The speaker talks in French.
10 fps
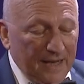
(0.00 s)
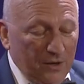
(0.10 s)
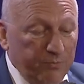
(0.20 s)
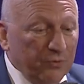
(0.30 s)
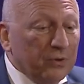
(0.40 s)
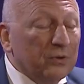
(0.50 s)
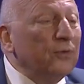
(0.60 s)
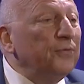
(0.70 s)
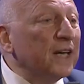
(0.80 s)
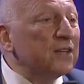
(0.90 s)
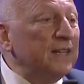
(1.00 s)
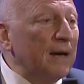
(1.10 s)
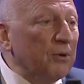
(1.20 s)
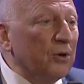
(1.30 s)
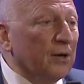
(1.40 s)
Alors, pour le faire, je vais
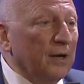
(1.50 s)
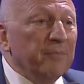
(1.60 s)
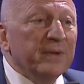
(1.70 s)
d'abord